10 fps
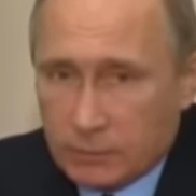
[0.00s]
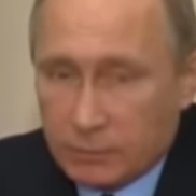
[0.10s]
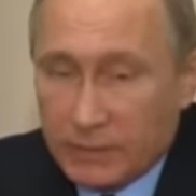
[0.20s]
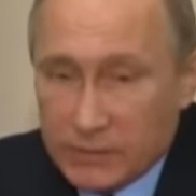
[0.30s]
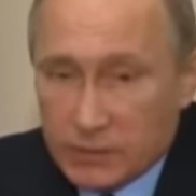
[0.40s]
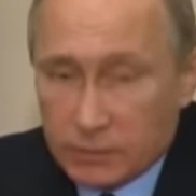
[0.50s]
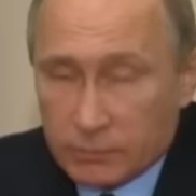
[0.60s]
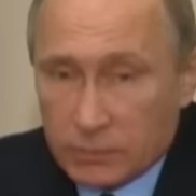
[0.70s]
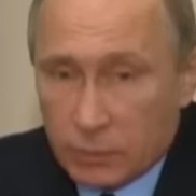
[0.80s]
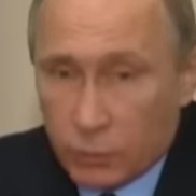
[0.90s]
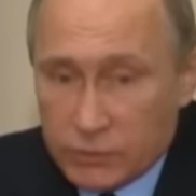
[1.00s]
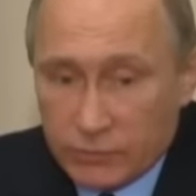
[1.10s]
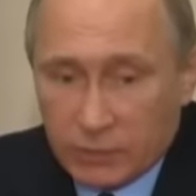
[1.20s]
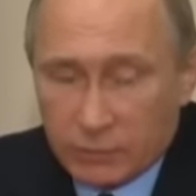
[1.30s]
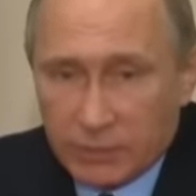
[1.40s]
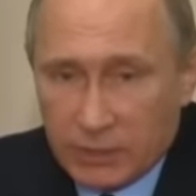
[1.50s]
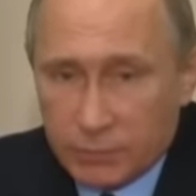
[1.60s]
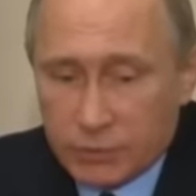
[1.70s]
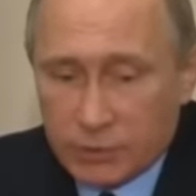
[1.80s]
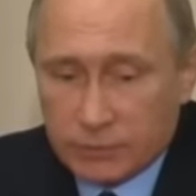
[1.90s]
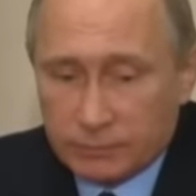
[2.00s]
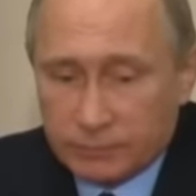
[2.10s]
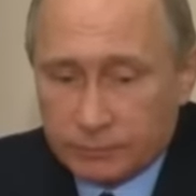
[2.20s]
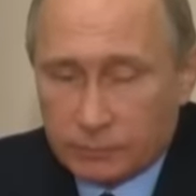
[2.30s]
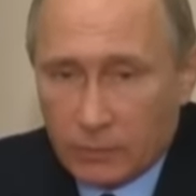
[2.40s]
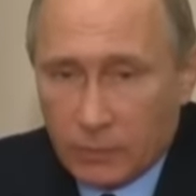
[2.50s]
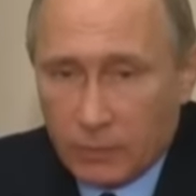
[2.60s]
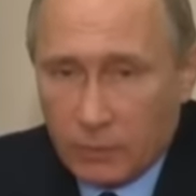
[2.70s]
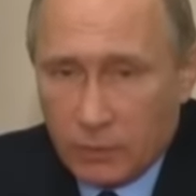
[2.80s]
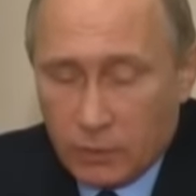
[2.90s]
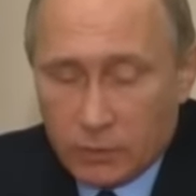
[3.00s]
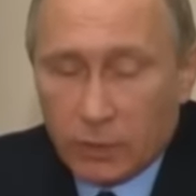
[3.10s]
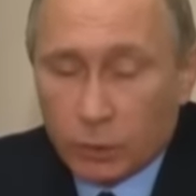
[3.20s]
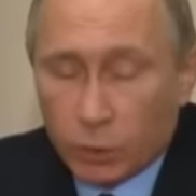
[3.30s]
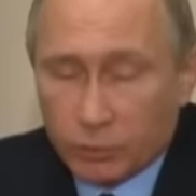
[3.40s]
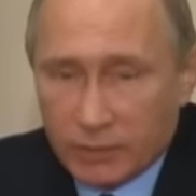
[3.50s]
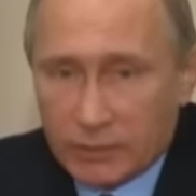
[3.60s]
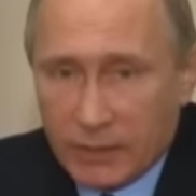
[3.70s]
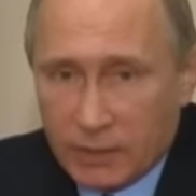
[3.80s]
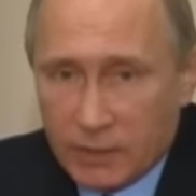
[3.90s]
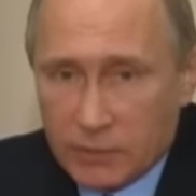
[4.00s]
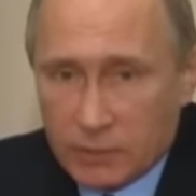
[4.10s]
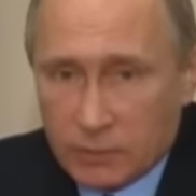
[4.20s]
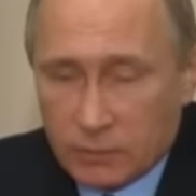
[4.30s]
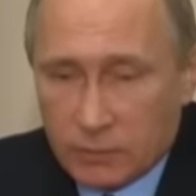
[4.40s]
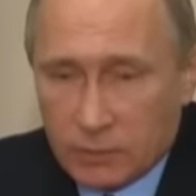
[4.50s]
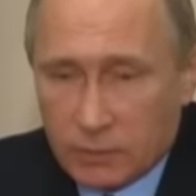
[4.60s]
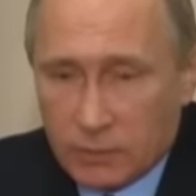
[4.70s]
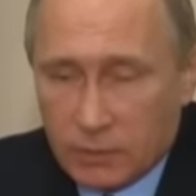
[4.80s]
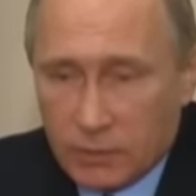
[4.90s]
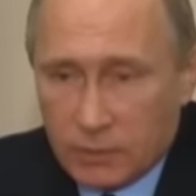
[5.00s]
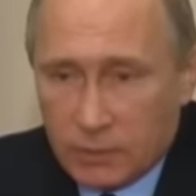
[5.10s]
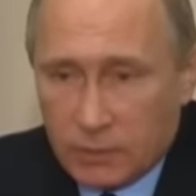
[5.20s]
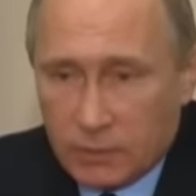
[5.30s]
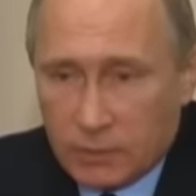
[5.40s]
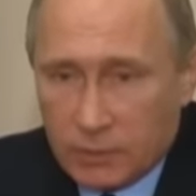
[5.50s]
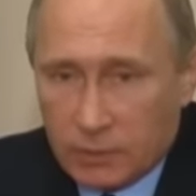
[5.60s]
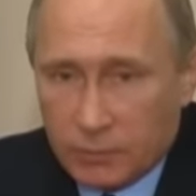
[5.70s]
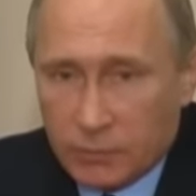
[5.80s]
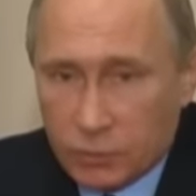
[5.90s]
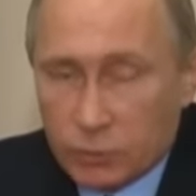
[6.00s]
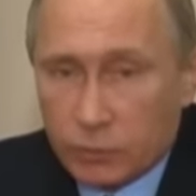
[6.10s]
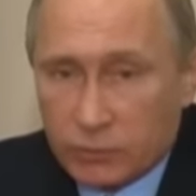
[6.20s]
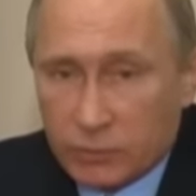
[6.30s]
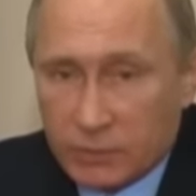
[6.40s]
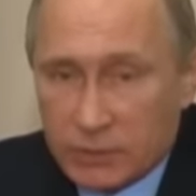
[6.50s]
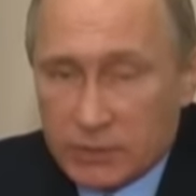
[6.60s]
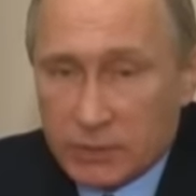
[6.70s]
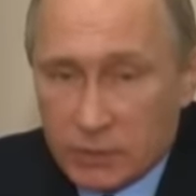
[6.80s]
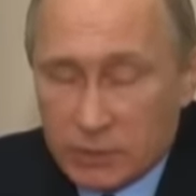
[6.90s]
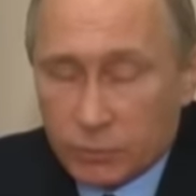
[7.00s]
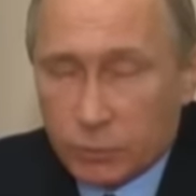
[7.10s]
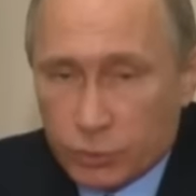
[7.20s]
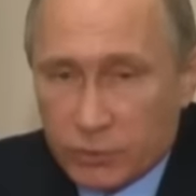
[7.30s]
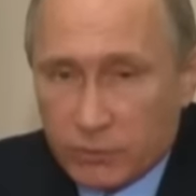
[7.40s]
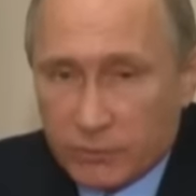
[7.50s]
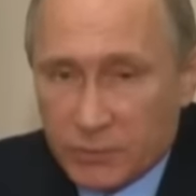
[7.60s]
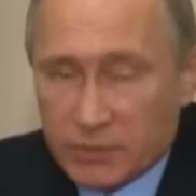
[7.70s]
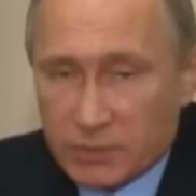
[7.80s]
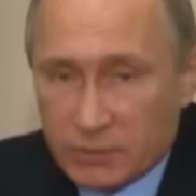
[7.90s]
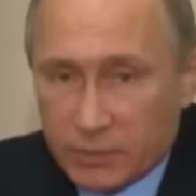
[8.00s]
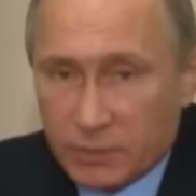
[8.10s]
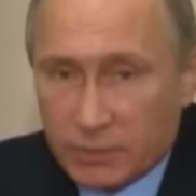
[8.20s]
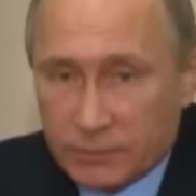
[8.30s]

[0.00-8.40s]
близким, родственникам погибших. Это огромная трагедия – и, безусловно, мы и сердцем, и душой вместе с вами.